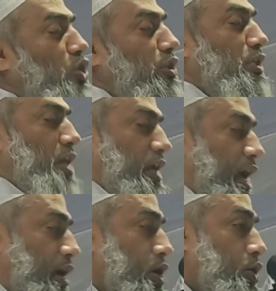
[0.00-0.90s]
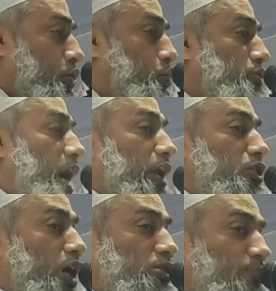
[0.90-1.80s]
চলতে থাকে দু চার
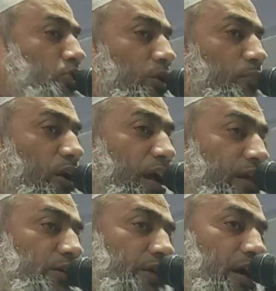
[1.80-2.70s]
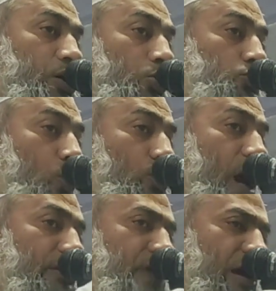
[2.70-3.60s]
দশ বছর পরে এদেশে চোর
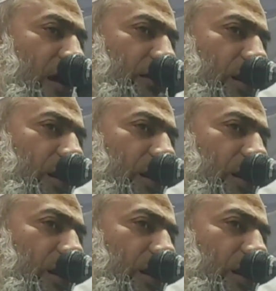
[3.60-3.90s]
আর ডাকাত আর